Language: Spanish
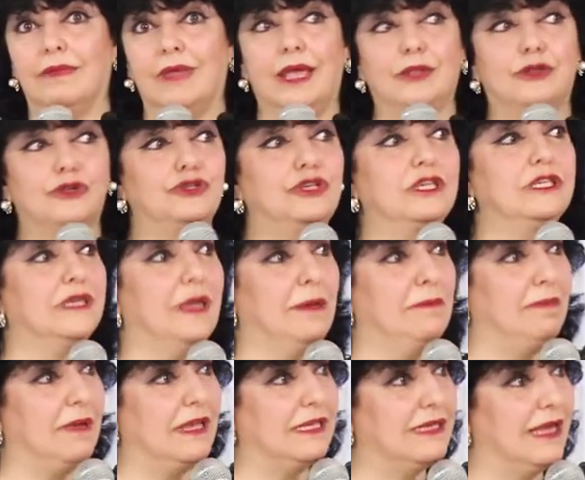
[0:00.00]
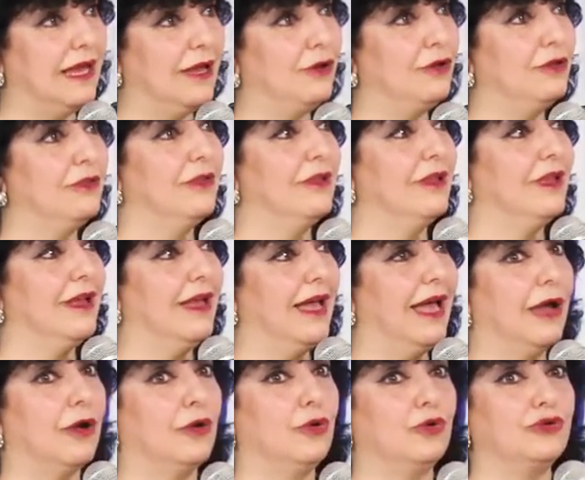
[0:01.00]
Entonces ya empezaron
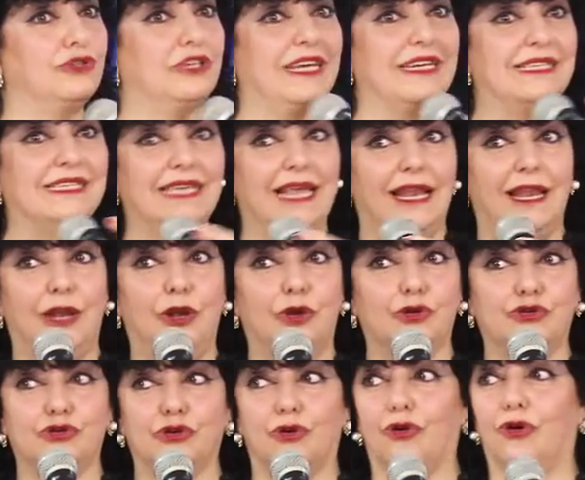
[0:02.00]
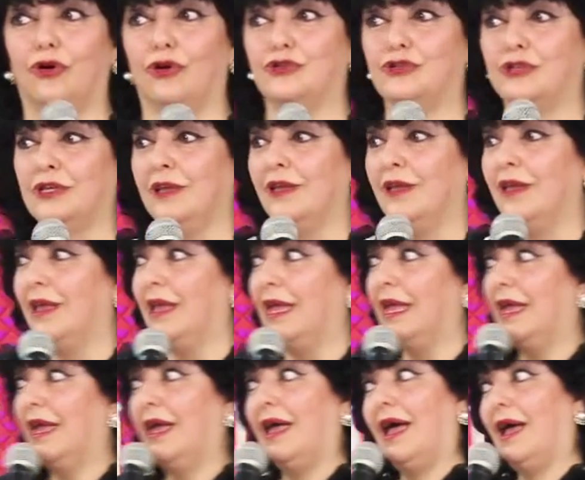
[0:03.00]
a cruzárseles los ojos
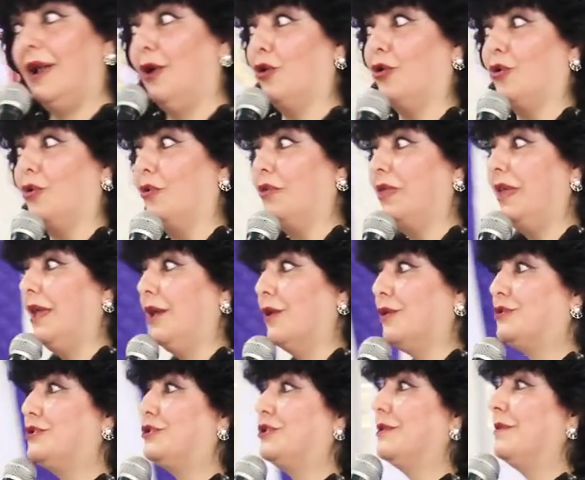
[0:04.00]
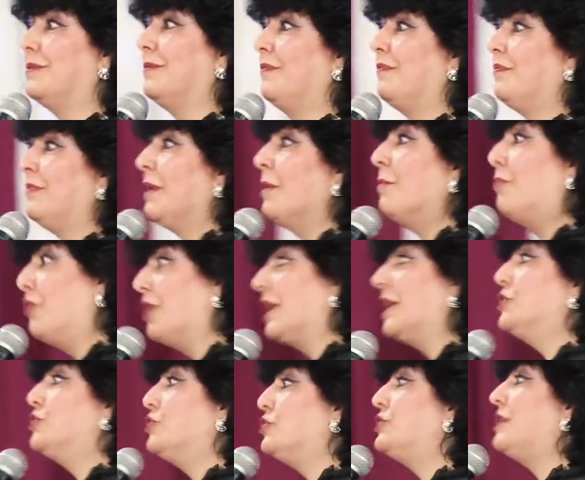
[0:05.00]
a los judíos,
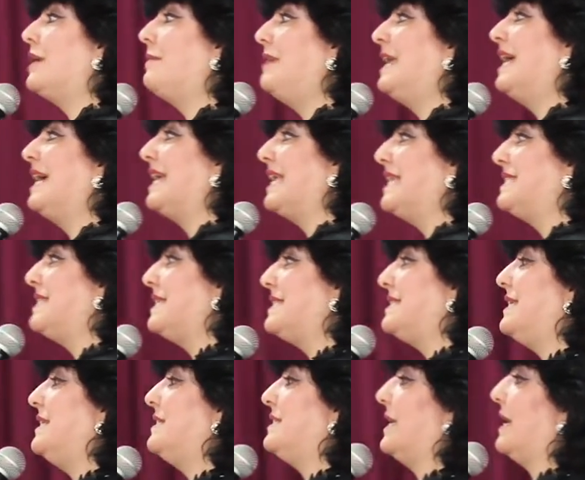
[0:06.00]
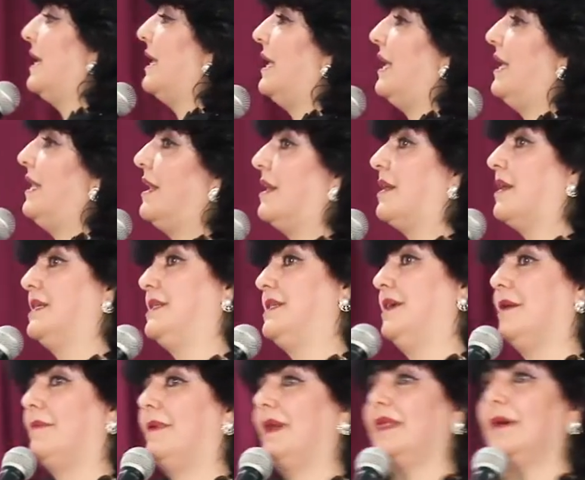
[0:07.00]
porque ellos sabían que esa silla era
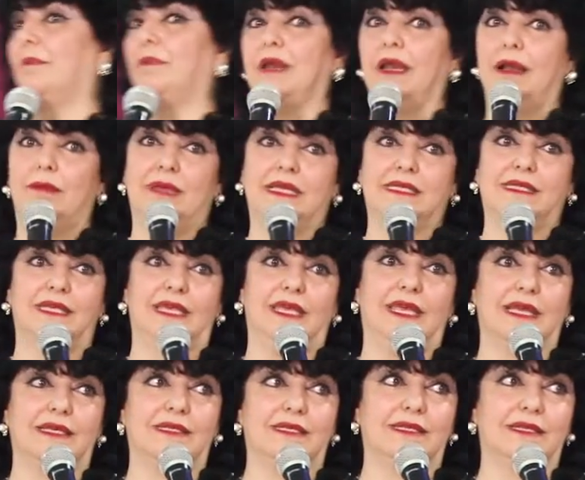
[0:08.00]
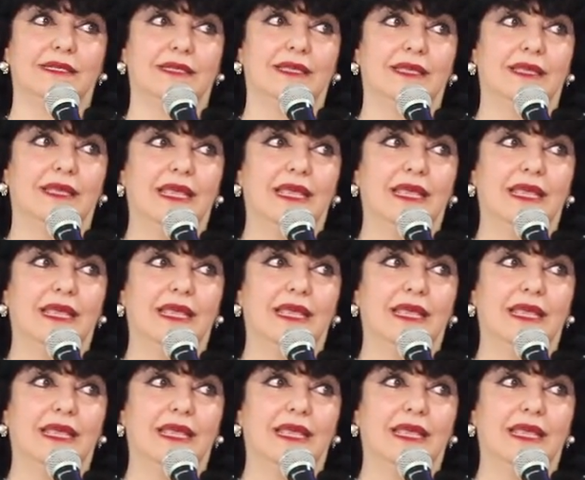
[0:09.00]
reservada para el Mesías.